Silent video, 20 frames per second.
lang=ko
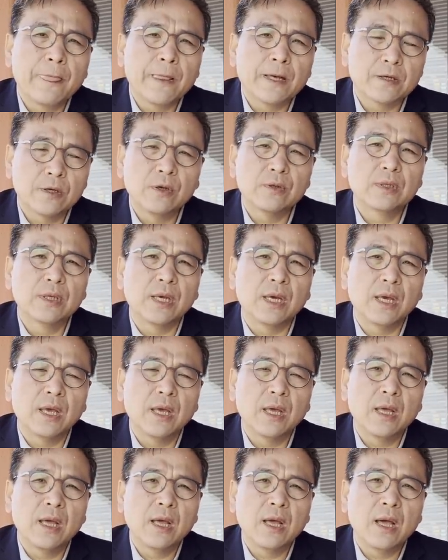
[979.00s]
그런데
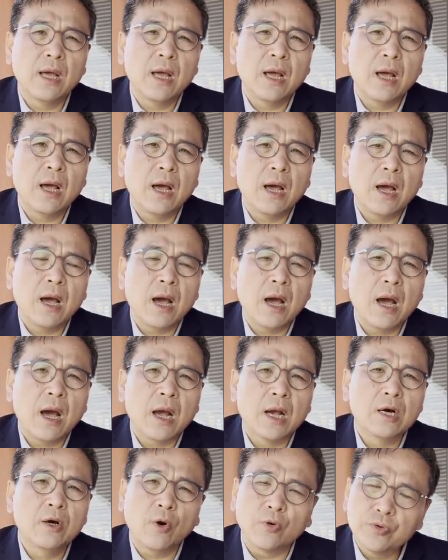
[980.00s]

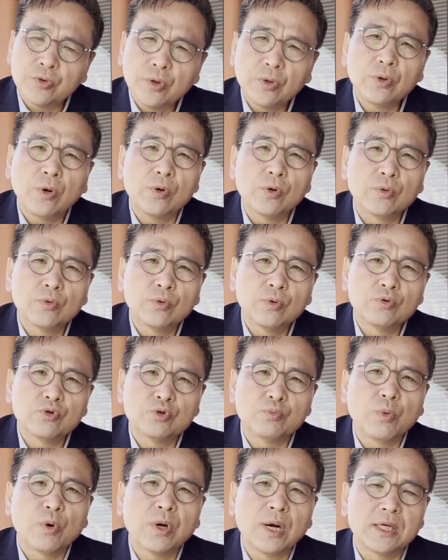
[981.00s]
그 어떤 언론도
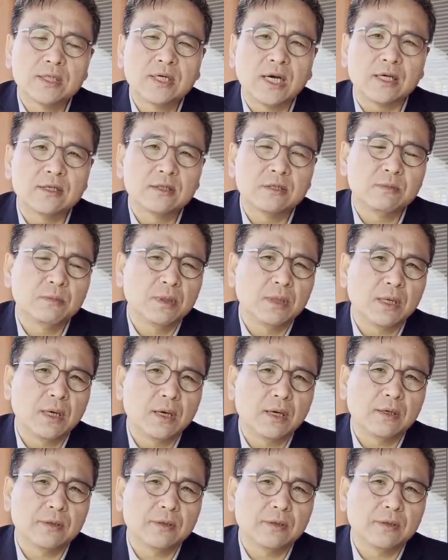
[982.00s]
주목하지 않습니다.